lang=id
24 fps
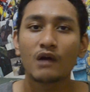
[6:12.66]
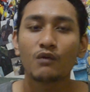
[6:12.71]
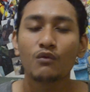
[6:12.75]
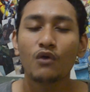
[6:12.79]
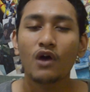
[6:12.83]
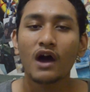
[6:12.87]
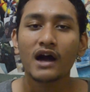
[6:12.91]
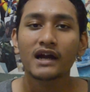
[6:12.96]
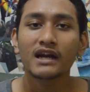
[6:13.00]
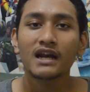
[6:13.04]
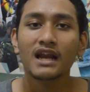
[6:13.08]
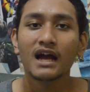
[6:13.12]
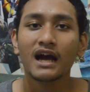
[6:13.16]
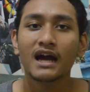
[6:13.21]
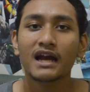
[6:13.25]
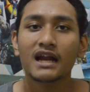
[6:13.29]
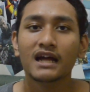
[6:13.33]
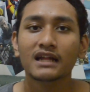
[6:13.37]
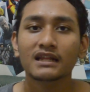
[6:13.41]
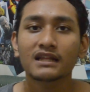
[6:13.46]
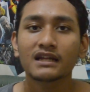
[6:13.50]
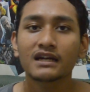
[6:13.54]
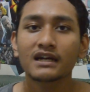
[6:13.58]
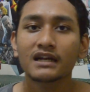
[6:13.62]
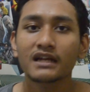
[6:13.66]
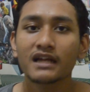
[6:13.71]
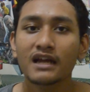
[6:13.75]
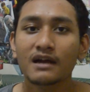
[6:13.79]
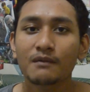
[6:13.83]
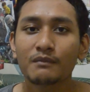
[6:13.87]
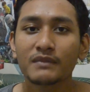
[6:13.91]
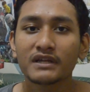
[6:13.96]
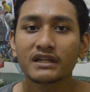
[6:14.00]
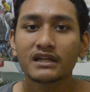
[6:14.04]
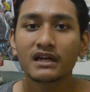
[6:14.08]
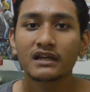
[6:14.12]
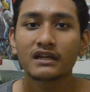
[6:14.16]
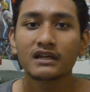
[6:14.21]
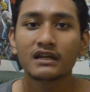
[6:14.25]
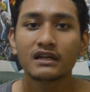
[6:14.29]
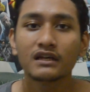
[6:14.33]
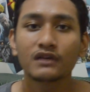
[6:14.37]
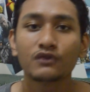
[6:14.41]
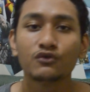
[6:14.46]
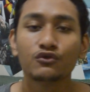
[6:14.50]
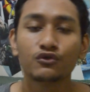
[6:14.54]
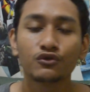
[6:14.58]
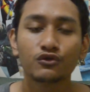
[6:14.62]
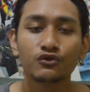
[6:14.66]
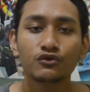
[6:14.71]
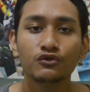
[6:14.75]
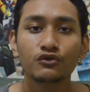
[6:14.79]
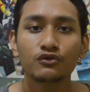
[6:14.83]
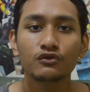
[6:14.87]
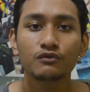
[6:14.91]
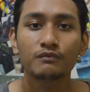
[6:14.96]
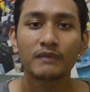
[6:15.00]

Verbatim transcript: Wong adalah karakter yang menjadi guru